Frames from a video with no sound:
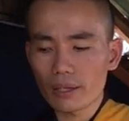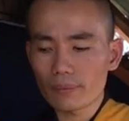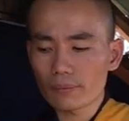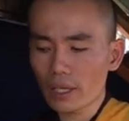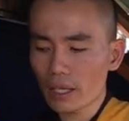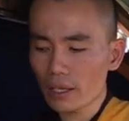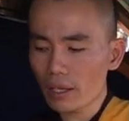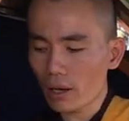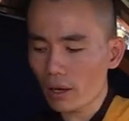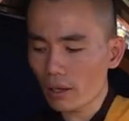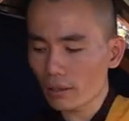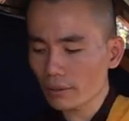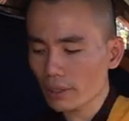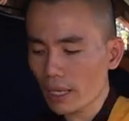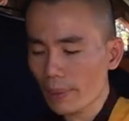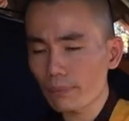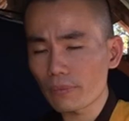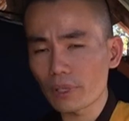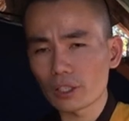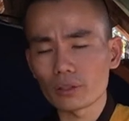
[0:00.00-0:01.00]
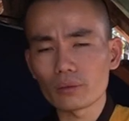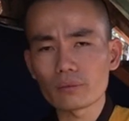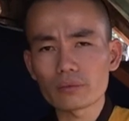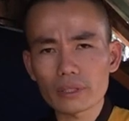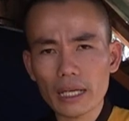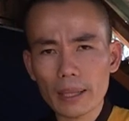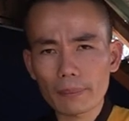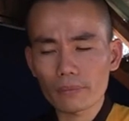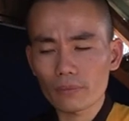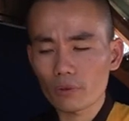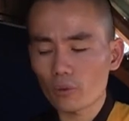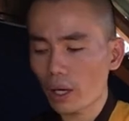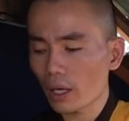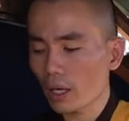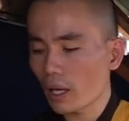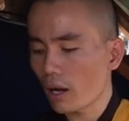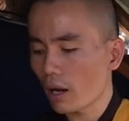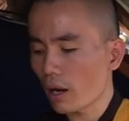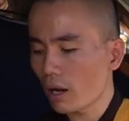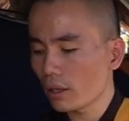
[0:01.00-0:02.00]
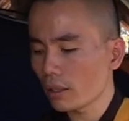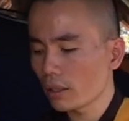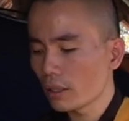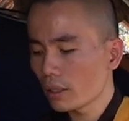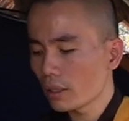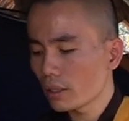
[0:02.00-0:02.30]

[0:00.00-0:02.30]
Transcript: hôm nay họ trăm mình cũng trăm hoặc là họ